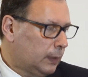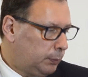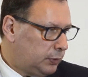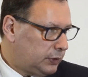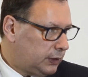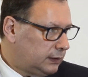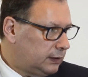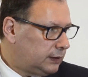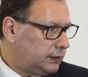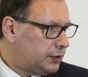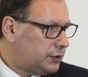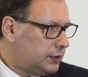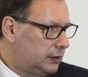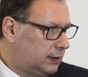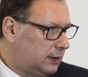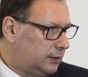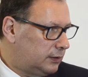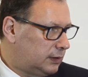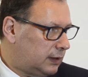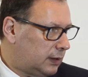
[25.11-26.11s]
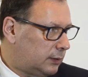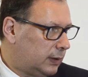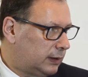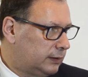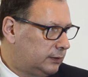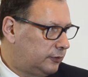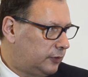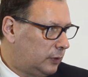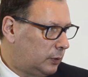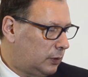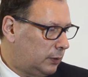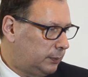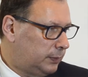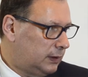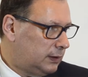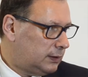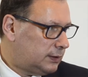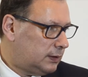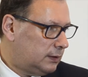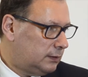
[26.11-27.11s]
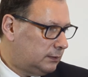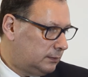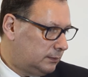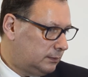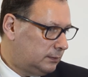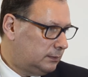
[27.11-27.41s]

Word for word: Posiada też inne zakłady w Europie. Jest to